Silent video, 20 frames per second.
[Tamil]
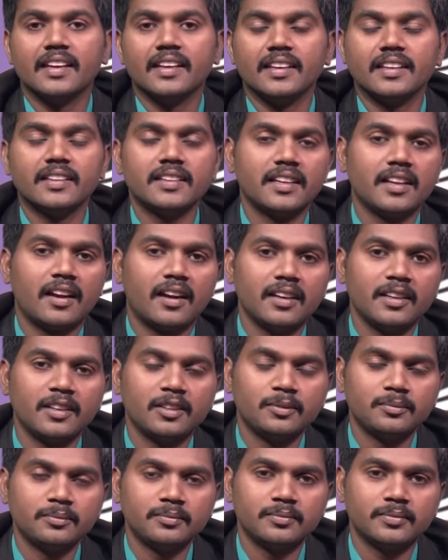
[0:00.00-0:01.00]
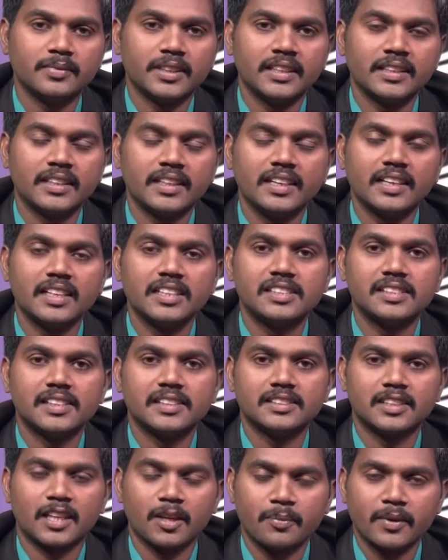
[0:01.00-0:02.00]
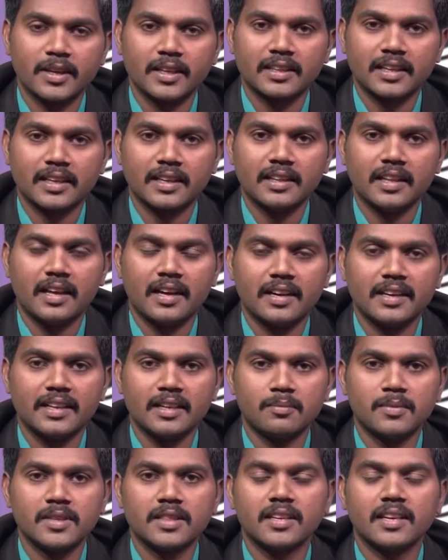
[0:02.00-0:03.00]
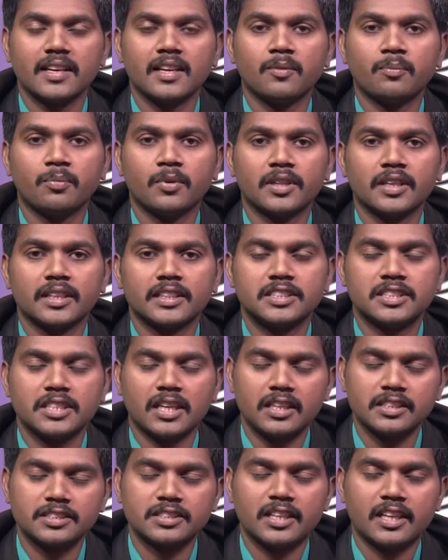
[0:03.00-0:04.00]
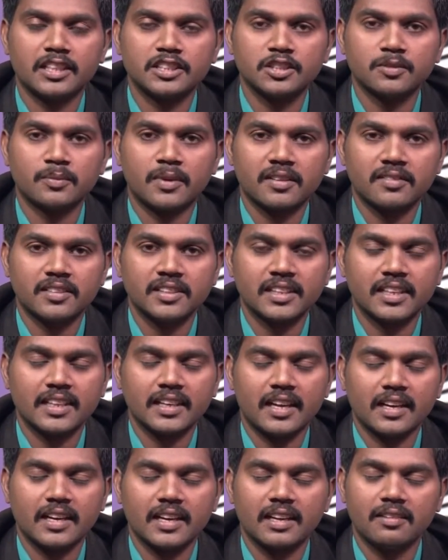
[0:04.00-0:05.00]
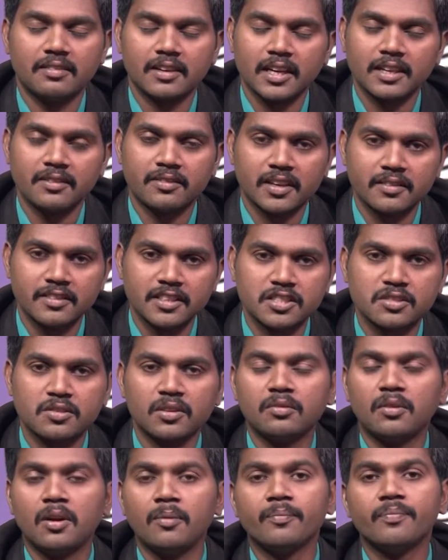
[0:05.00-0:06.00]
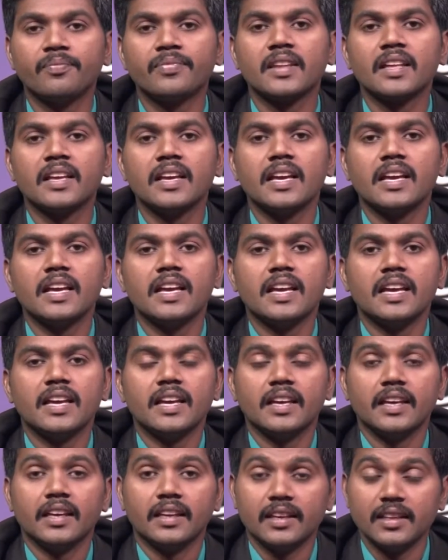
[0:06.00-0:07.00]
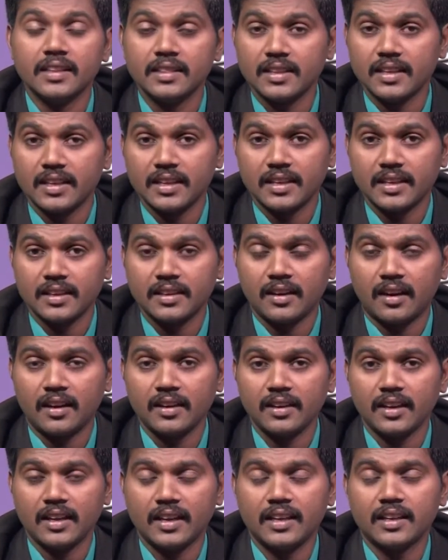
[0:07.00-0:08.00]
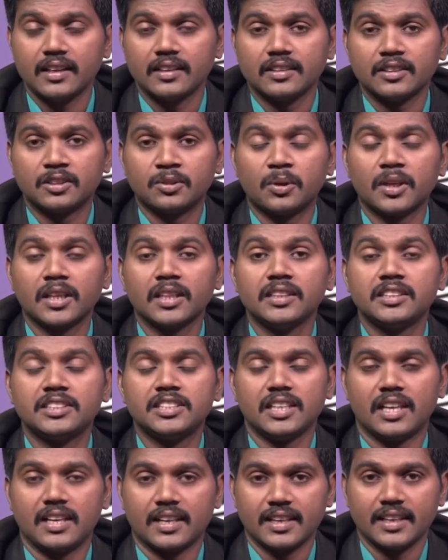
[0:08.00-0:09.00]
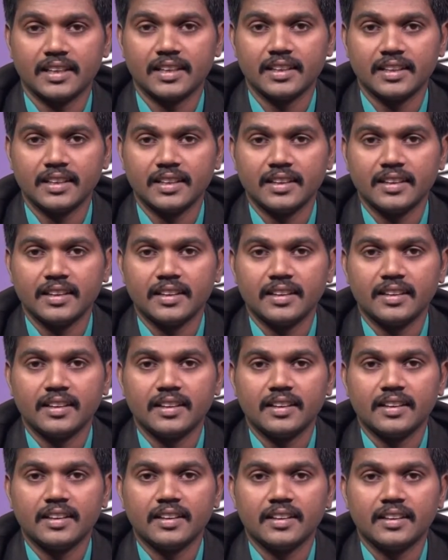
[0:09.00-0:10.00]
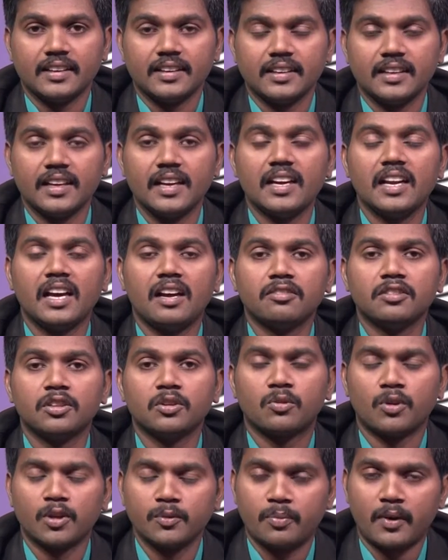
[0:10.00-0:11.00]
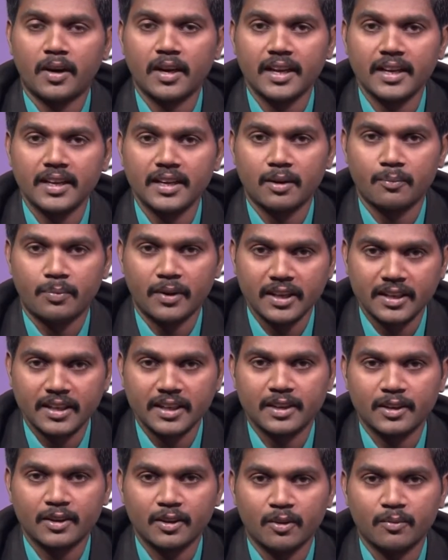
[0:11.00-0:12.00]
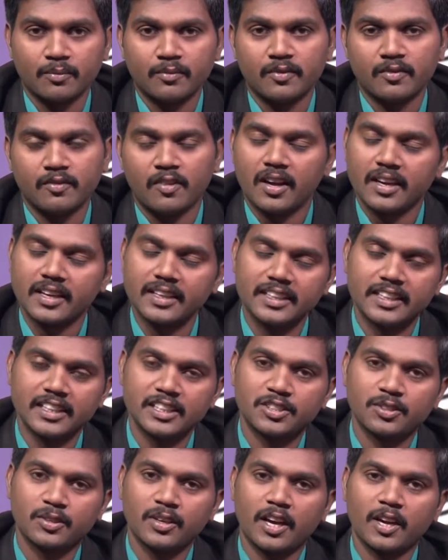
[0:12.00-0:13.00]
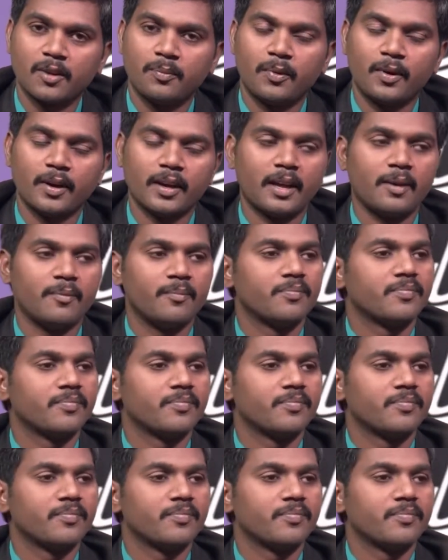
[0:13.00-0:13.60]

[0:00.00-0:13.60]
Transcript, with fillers: இந்த நாளிலும் இந்த நிகழ்ச்சியை சிறப்பிக்கத்தக்கதாக நம்ம மத்தியில் போதகர் சார்ல்ஸ் ராஜ்குமார் வந்திருக்கிறார்கள் அவர்களையும் வரவேற்றுக்கொள்வோம் இந்த நாளில் தொடர்ச்சியாக ஏழாவது கோட்பாடை நாம் படிக்க இருக்கிறோம் வாங்க நிகழ்ச்சிக்குள்ளாக போகலாம்